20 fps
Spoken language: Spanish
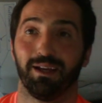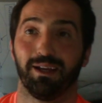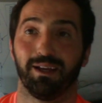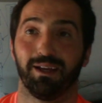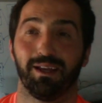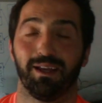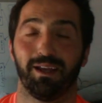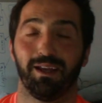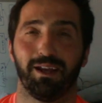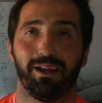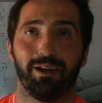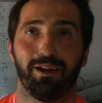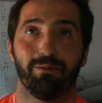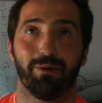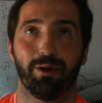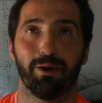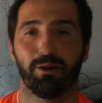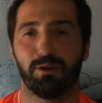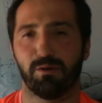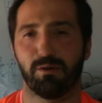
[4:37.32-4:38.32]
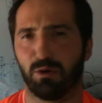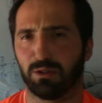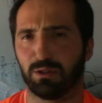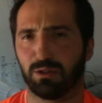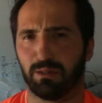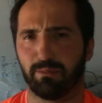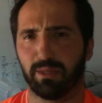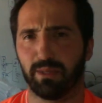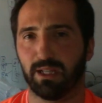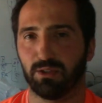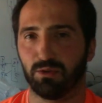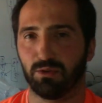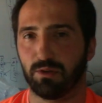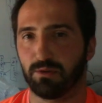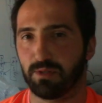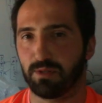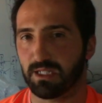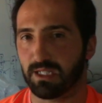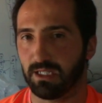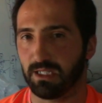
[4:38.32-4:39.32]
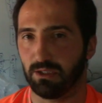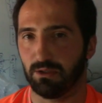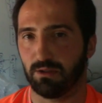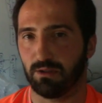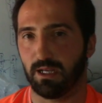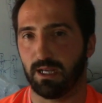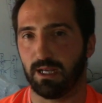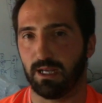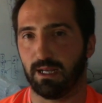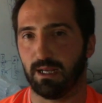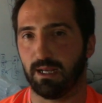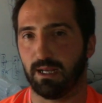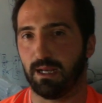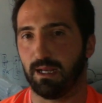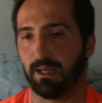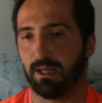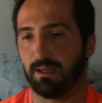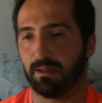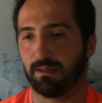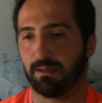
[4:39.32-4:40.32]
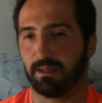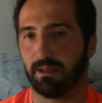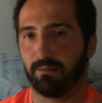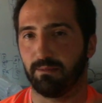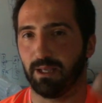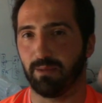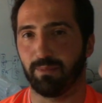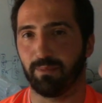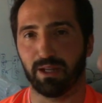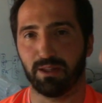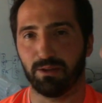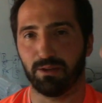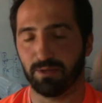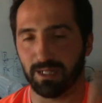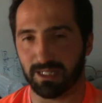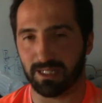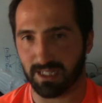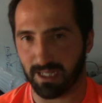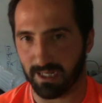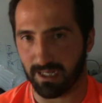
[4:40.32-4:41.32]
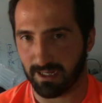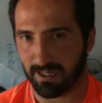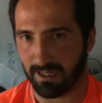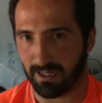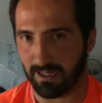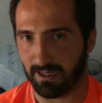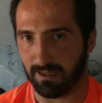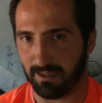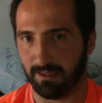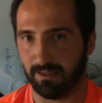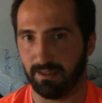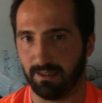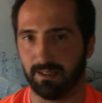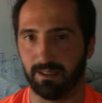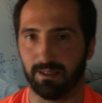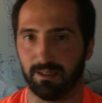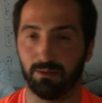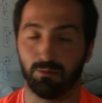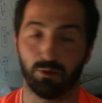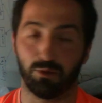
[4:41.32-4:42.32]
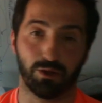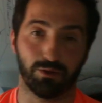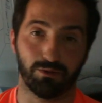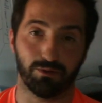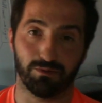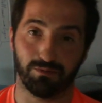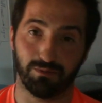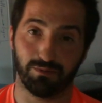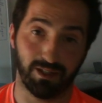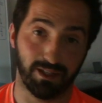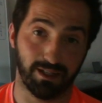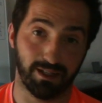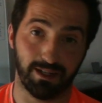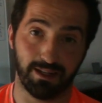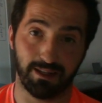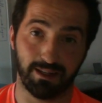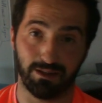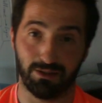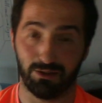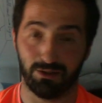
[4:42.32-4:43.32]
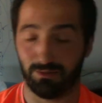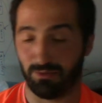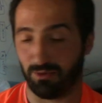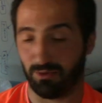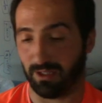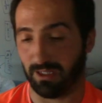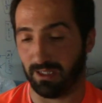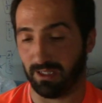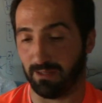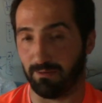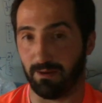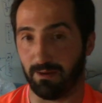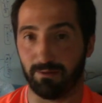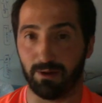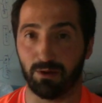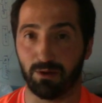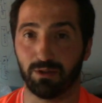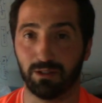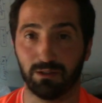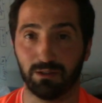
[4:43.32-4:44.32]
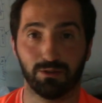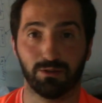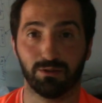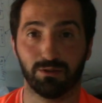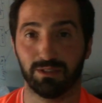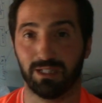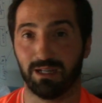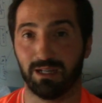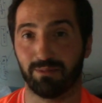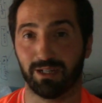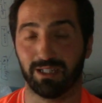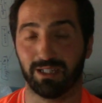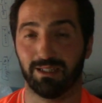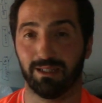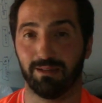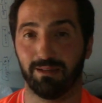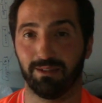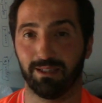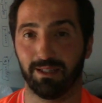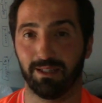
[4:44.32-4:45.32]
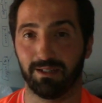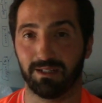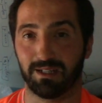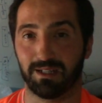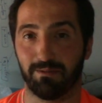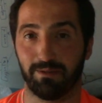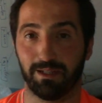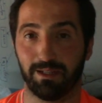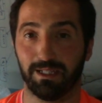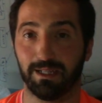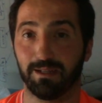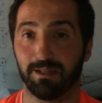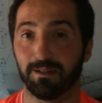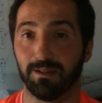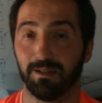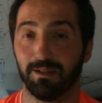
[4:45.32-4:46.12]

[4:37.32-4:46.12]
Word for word: Y bueno, y luego también ayudé a una señora que había perdido una chancla y bueno, la de Dios porque estaba abajo del todo, ya prácticamente ni se veía.